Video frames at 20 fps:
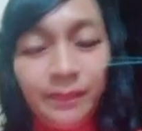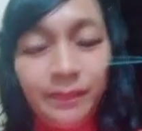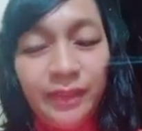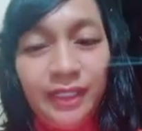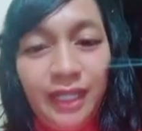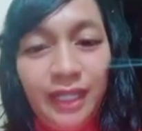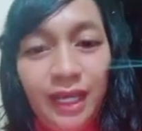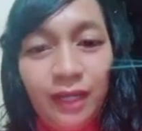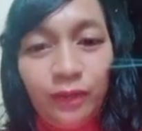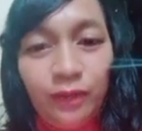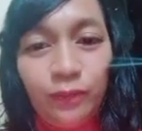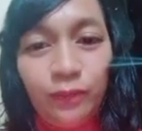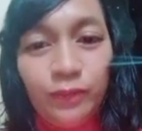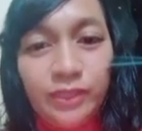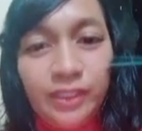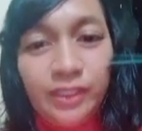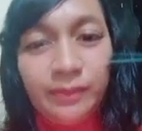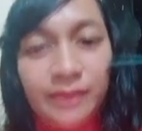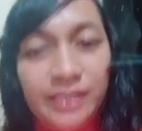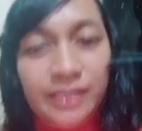perilaku
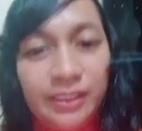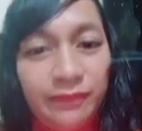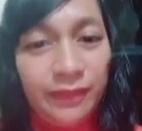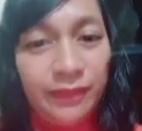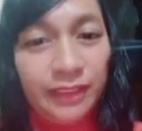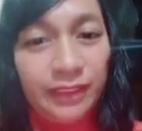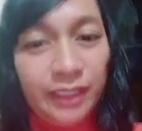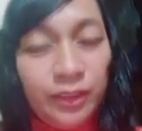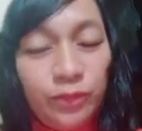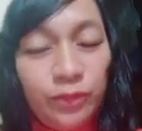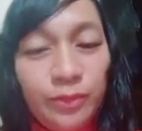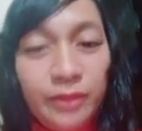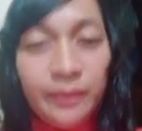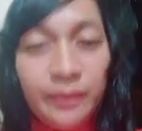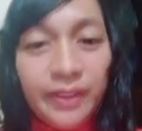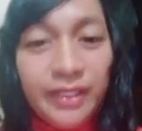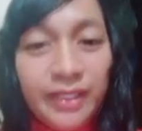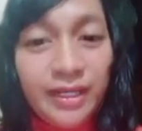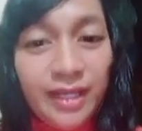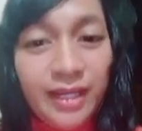sama sifatnya itu
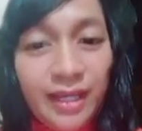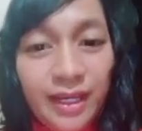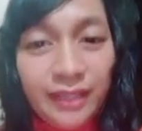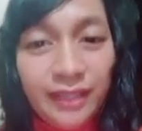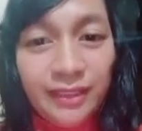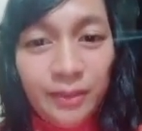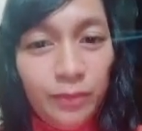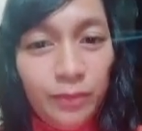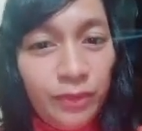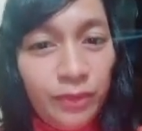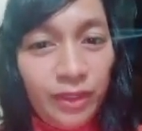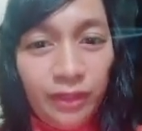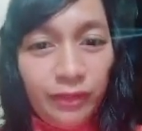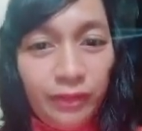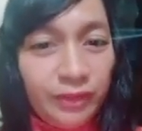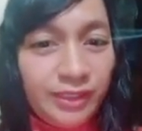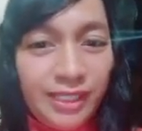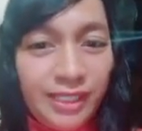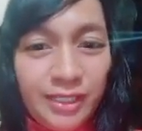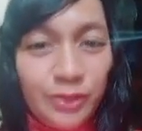berbeda, dia bukan
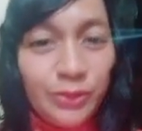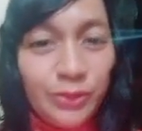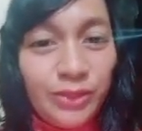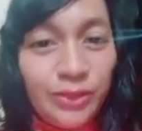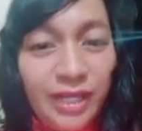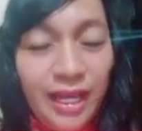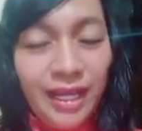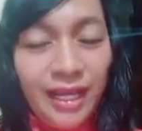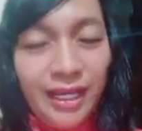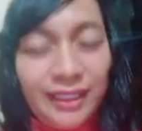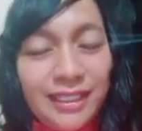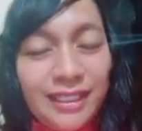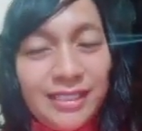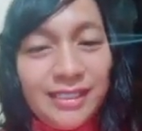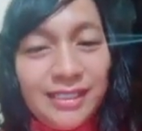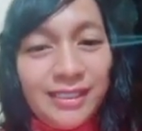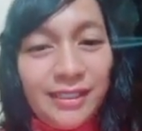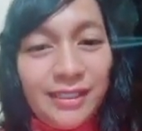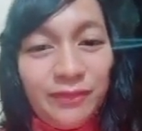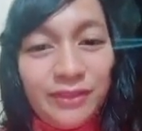Lord Asura kata
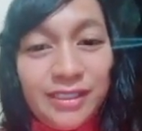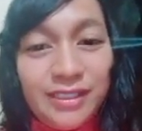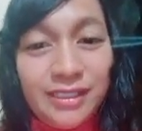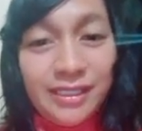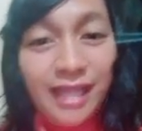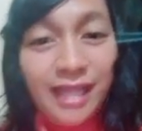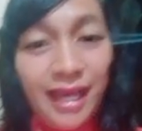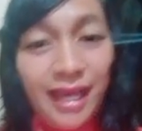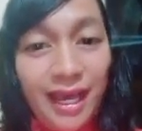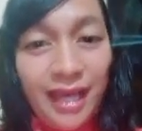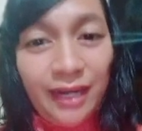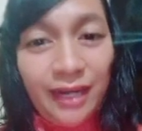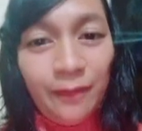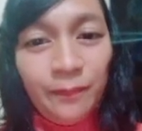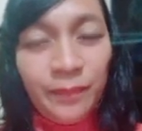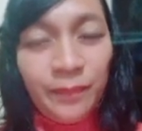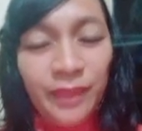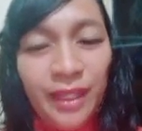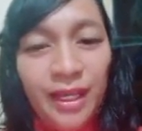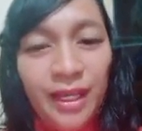si Seven Star.
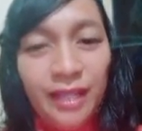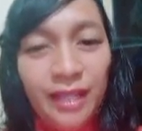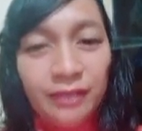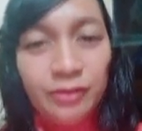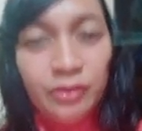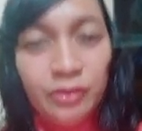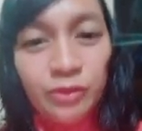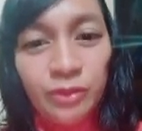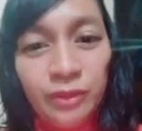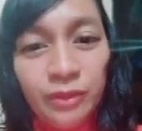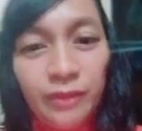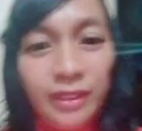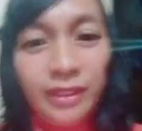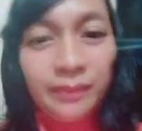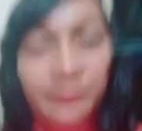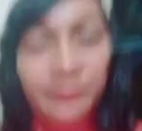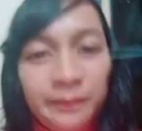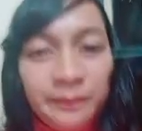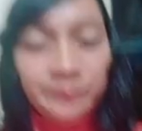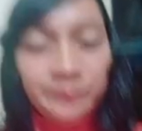Terus
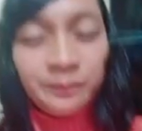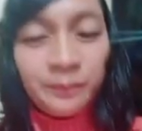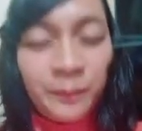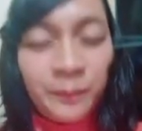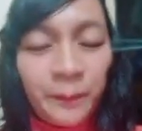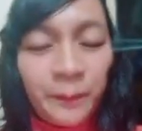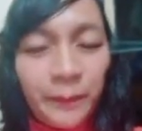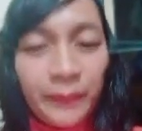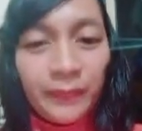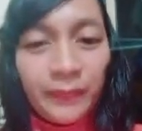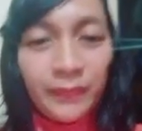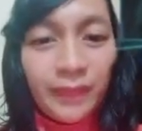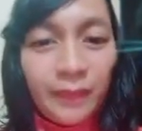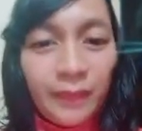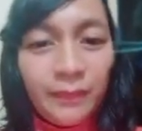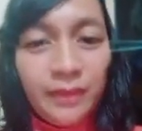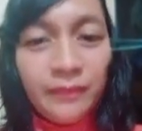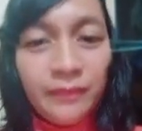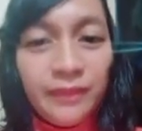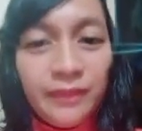Wawan
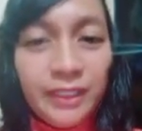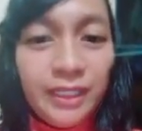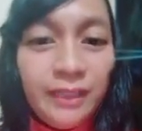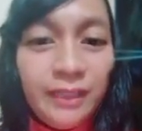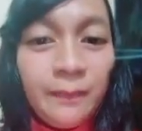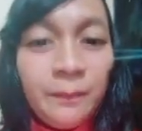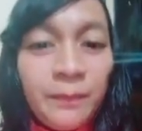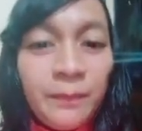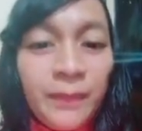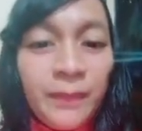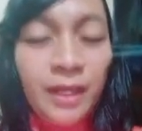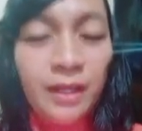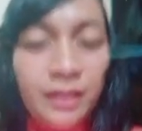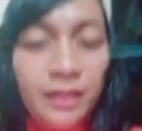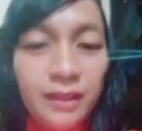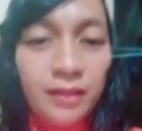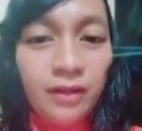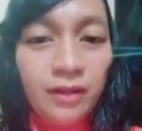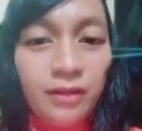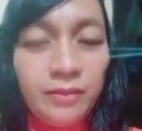hmm, berpikir
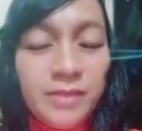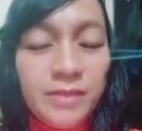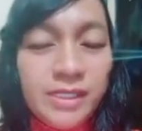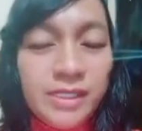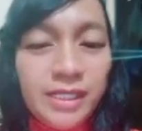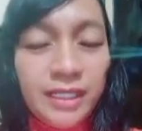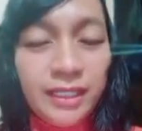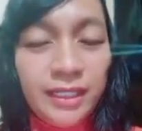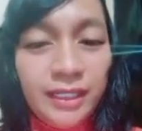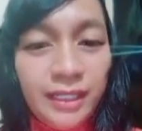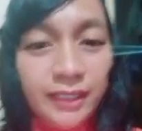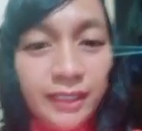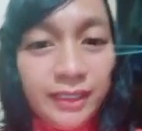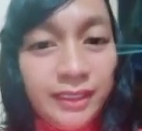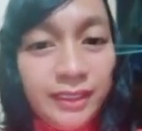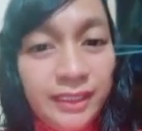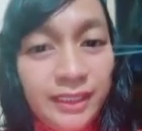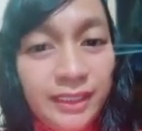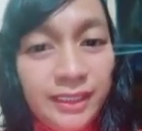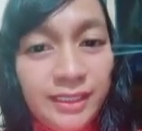kalau misalnya yang
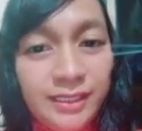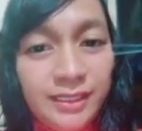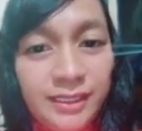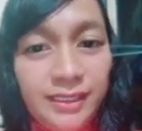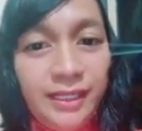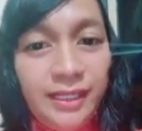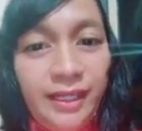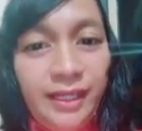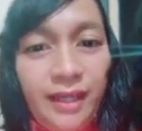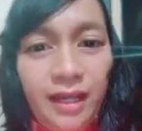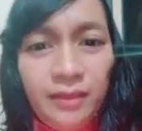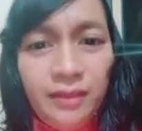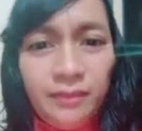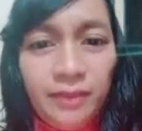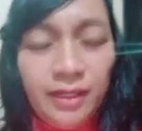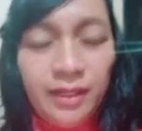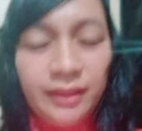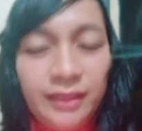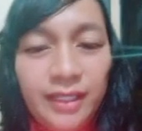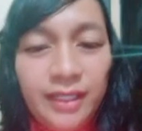ini si
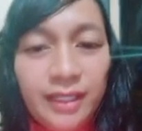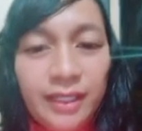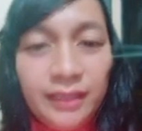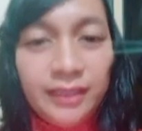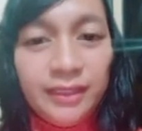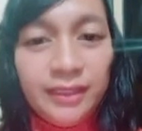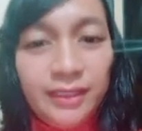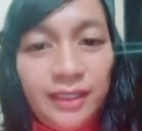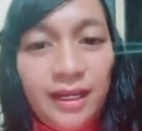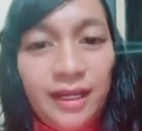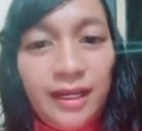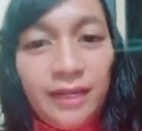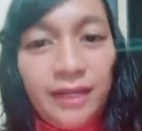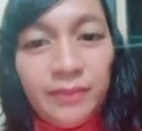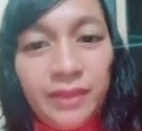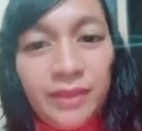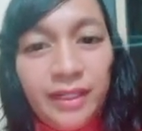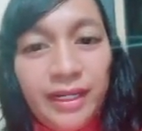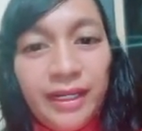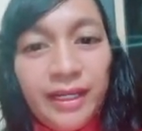Yehan berarti yang di negara
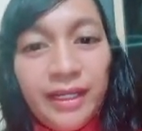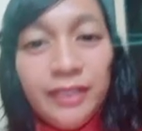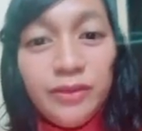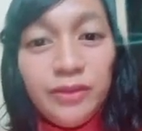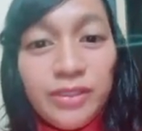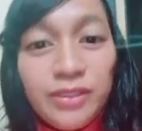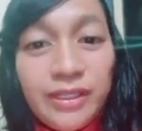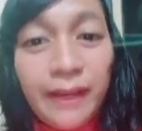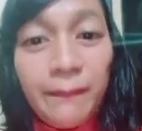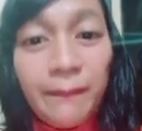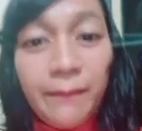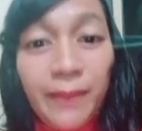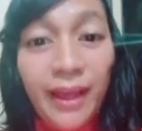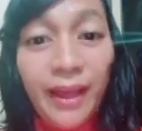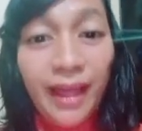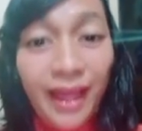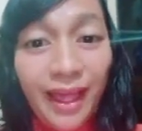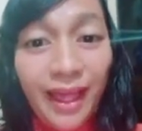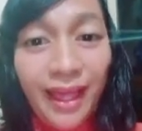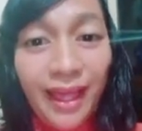merdeka itu
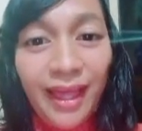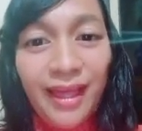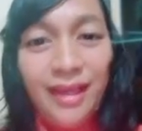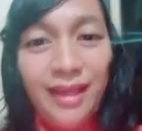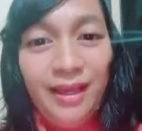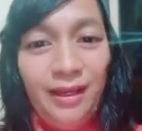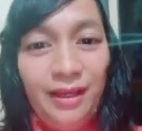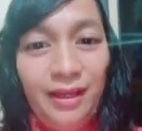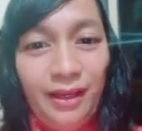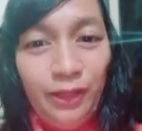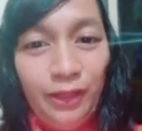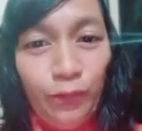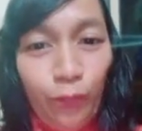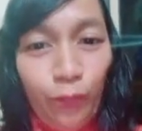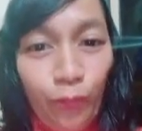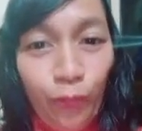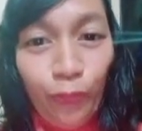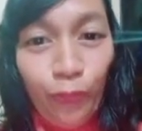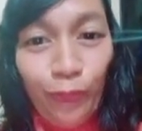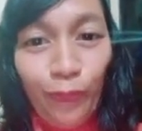siapa? Ayo,
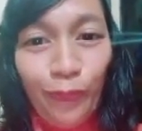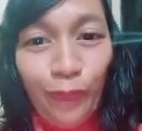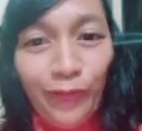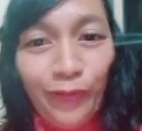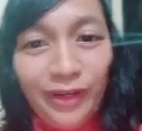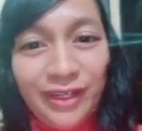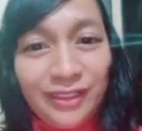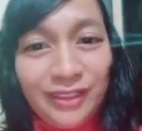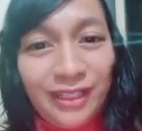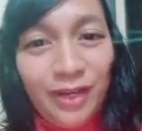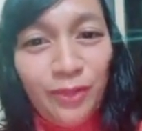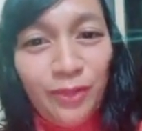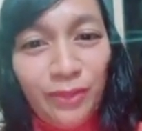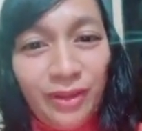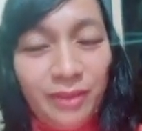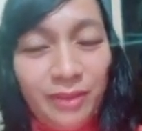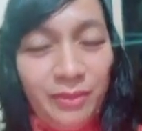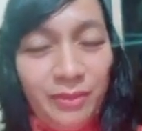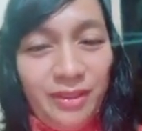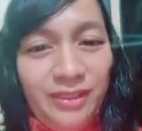ada yang tahu?
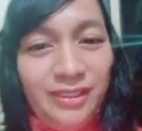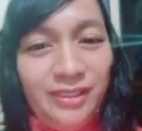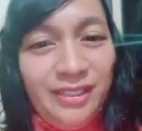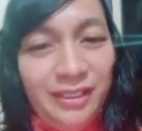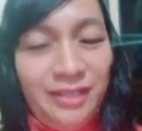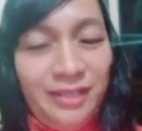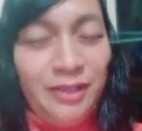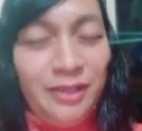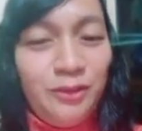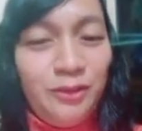Emang dia